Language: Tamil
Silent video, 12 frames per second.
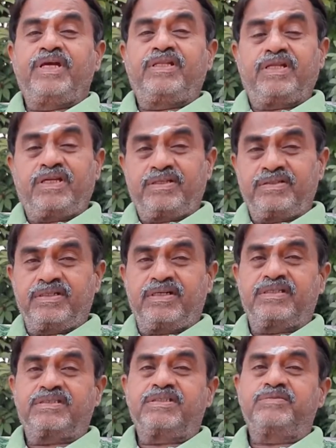இத்தனைக்கும் இந்த
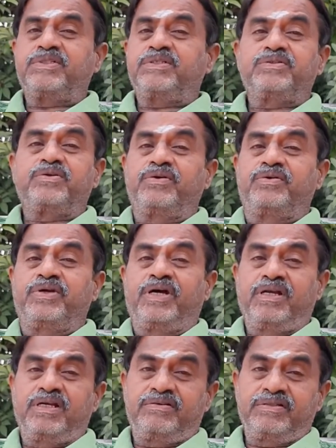கஸ்டமர்னு சொல்லக்கூடிய
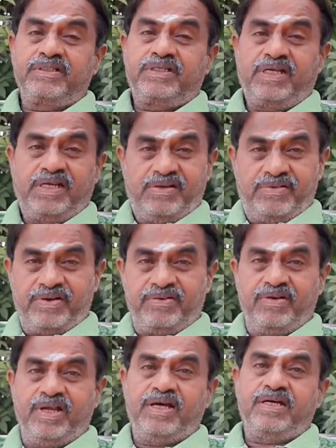ஆளுங்க வந்து டெய்லி
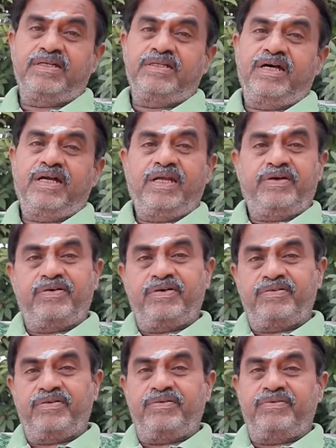வரவங்களா நானே
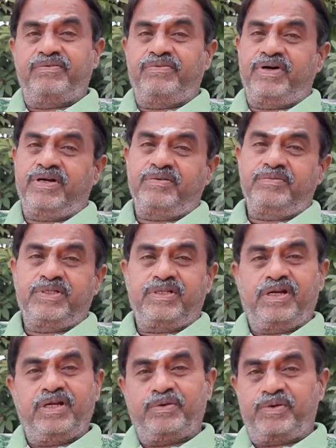வாரம்
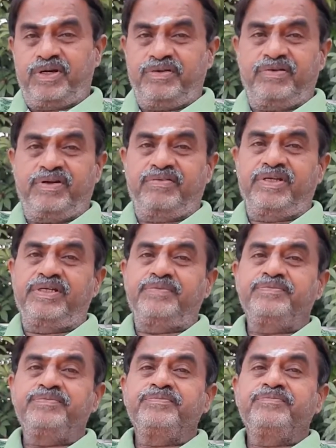பத்து நாளைக்கு ஒரு வாட்டி வரவேன்
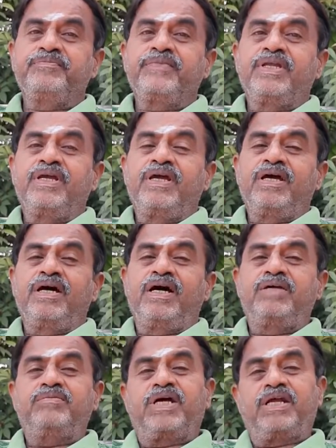
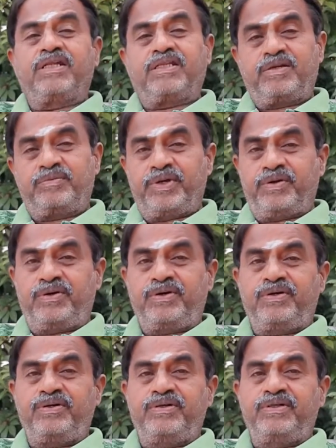அது மாதிரி எத்தனை பேரோ
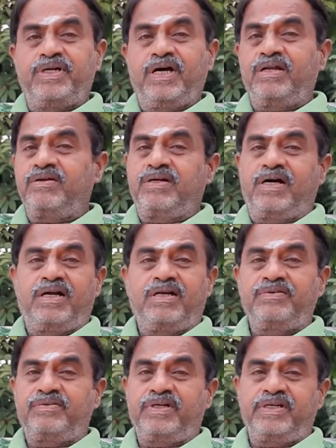யாரும்
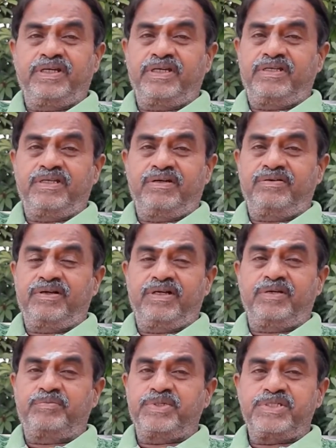கார்டு வாங்கிட்டு
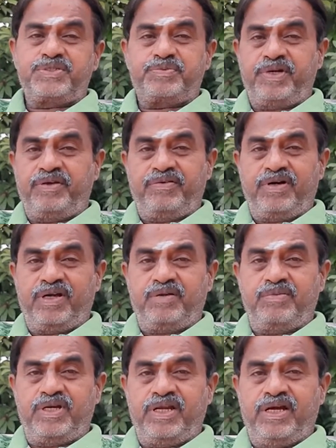அவர்கிட்ட பஞ்ச் பண்ணி வாங்குற
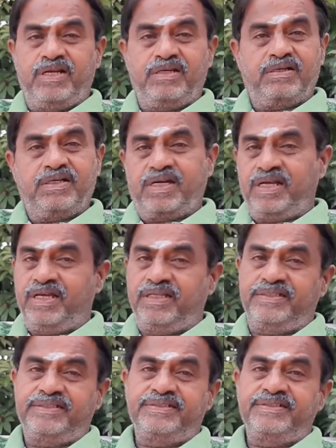மாதிரி ஆளுங்களும்
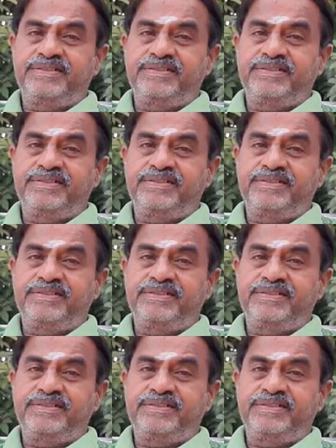கிடையாது